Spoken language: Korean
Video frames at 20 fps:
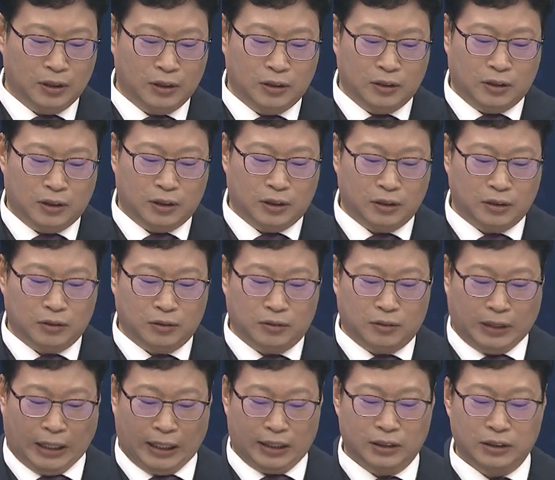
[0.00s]
어,
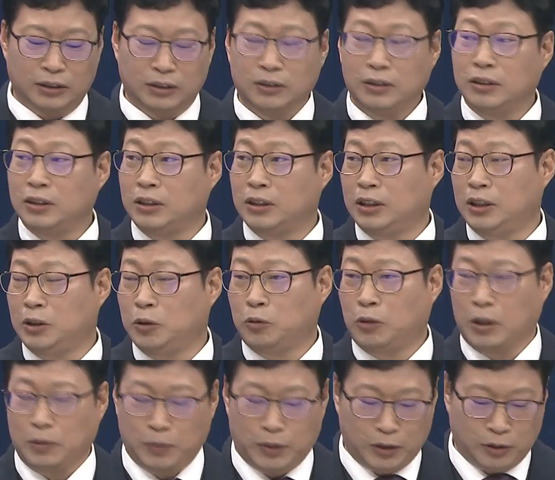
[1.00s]
다른
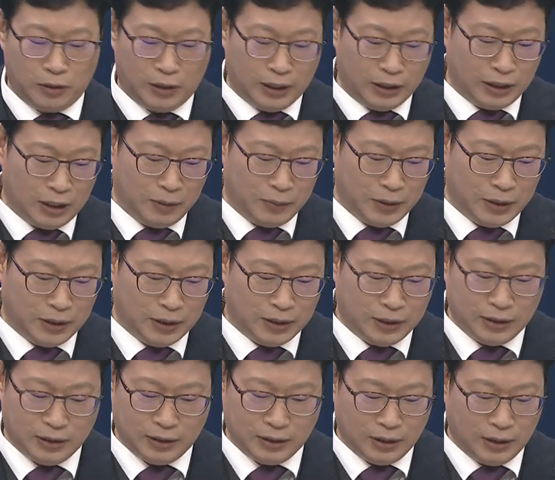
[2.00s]
시도와 비교를
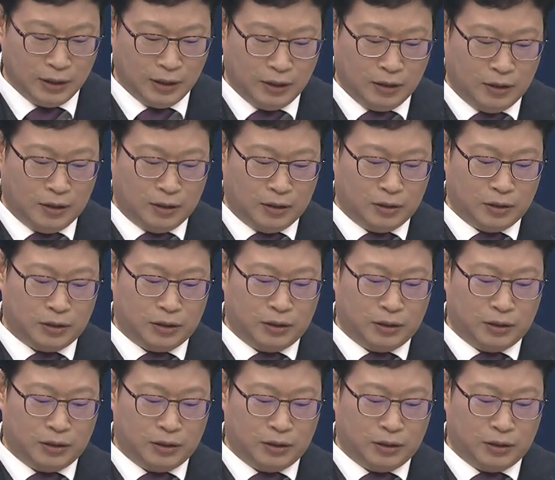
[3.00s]
한다면은 어,